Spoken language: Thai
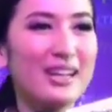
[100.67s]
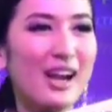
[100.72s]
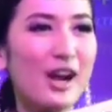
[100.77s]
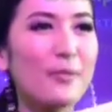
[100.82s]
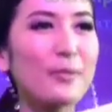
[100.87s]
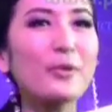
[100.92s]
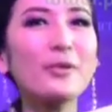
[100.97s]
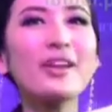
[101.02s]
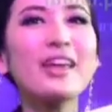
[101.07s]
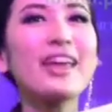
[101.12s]
เขา
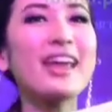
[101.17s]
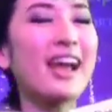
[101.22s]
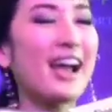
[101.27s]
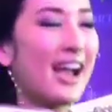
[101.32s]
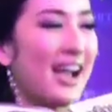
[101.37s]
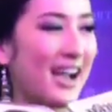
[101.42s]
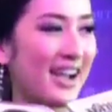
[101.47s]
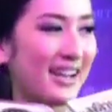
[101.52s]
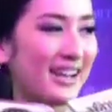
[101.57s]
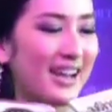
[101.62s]
เป็นคนเฮ
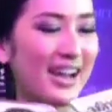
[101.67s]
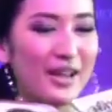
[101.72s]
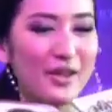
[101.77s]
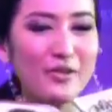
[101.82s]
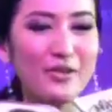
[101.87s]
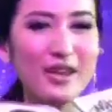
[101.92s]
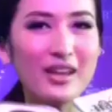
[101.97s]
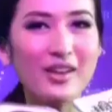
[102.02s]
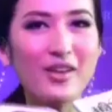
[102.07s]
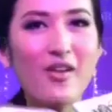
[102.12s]
ฮานะคะอ
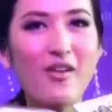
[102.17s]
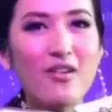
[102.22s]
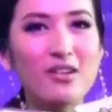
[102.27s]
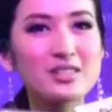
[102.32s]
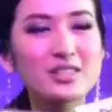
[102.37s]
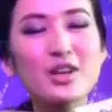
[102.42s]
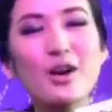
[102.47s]
ยู่ในกอง